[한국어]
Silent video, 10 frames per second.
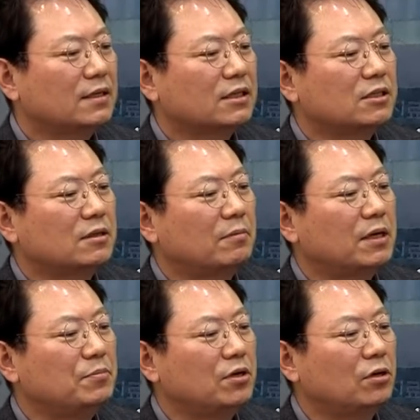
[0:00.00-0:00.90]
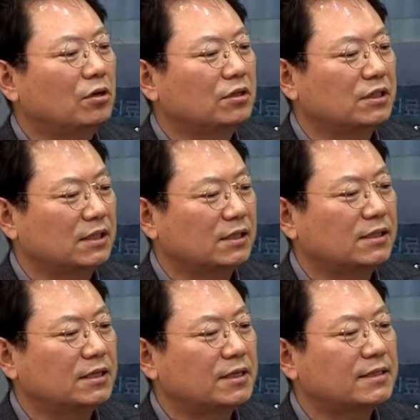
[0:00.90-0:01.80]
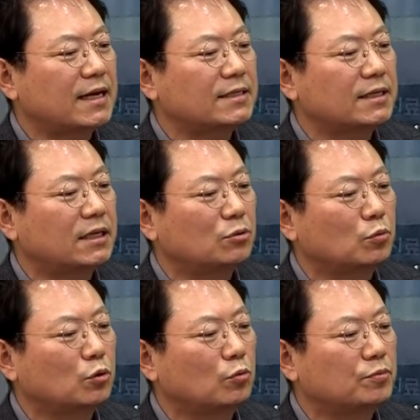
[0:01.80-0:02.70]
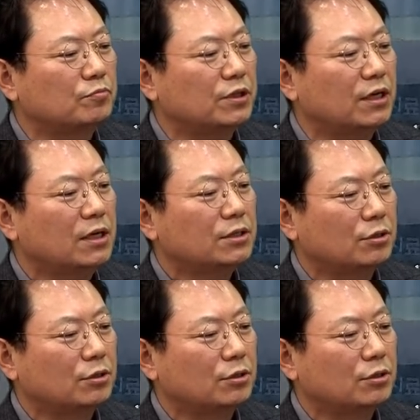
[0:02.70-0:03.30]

금감원에 민원을 넣었더니 그제서야 차장이란 좀 더 높은 분이